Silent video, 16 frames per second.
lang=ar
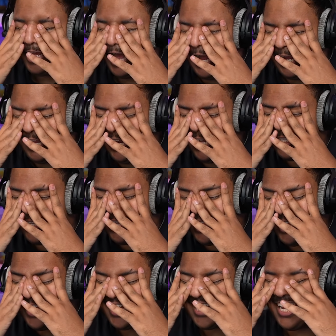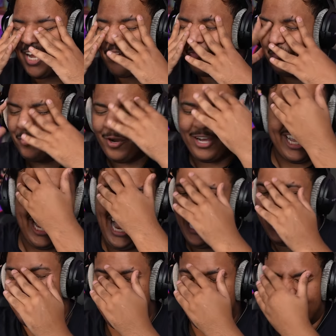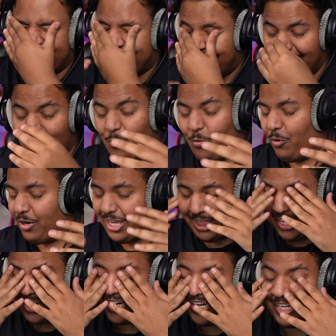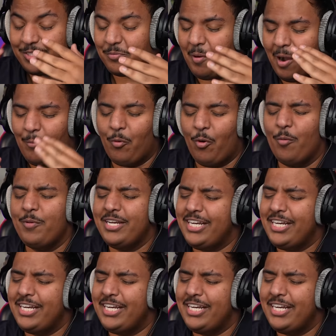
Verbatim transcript: اكلات كثيره كيف مخي حاليا وكثير ناس مهمومين